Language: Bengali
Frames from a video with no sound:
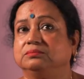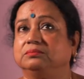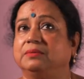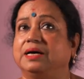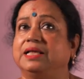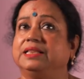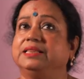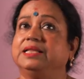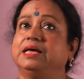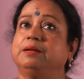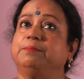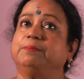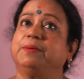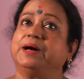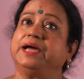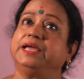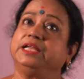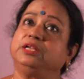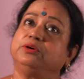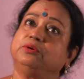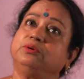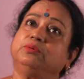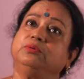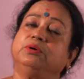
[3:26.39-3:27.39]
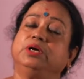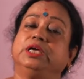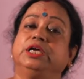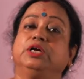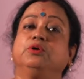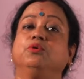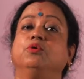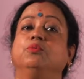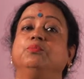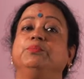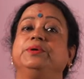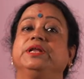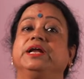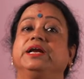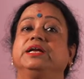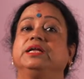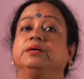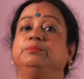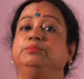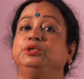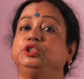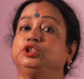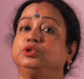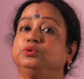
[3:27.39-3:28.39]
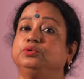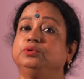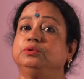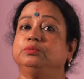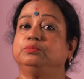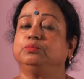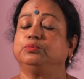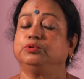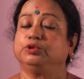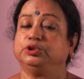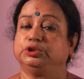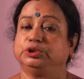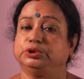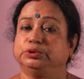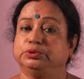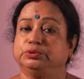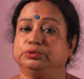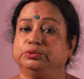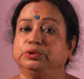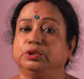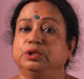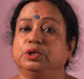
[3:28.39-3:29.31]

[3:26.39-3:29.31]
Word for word: মালদার বাইরেও এই গম্ভীরাটা ভীষণ পরিচিত